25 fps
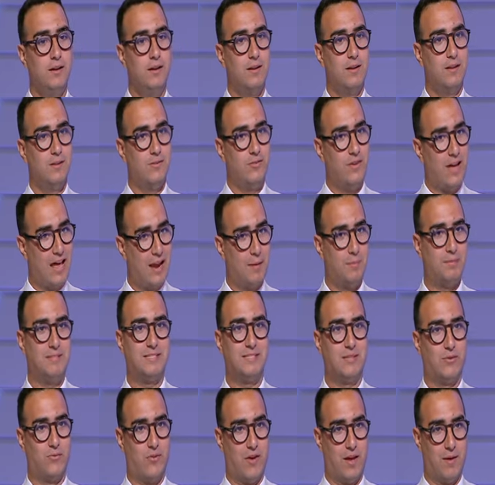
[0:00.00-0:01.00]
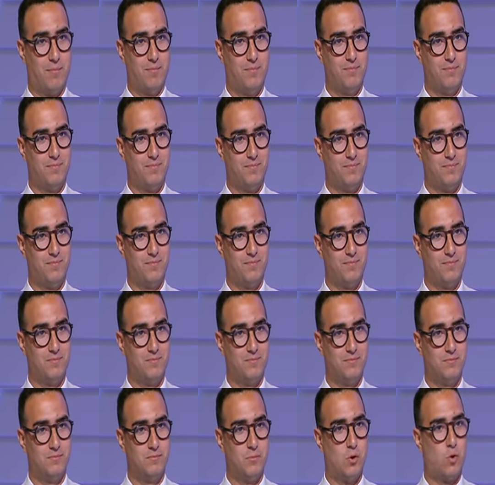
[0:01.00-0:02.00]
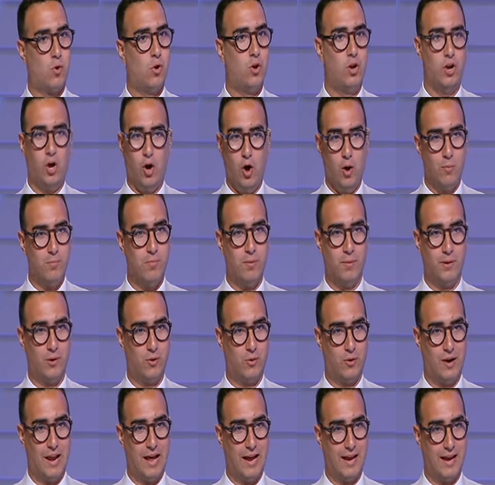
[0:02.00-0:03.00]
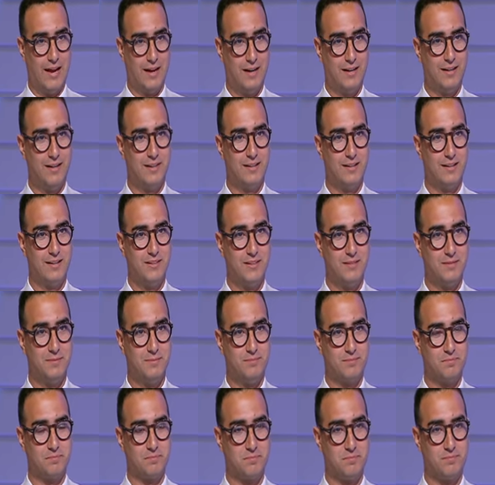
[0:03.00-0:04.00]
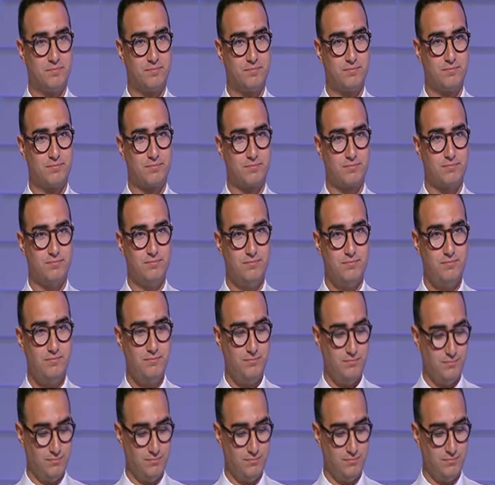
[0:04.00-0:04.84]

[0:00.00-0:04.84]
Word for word: في علامه استفهام بكل حب بنقولها يعني احنا قلناها في اول اختيار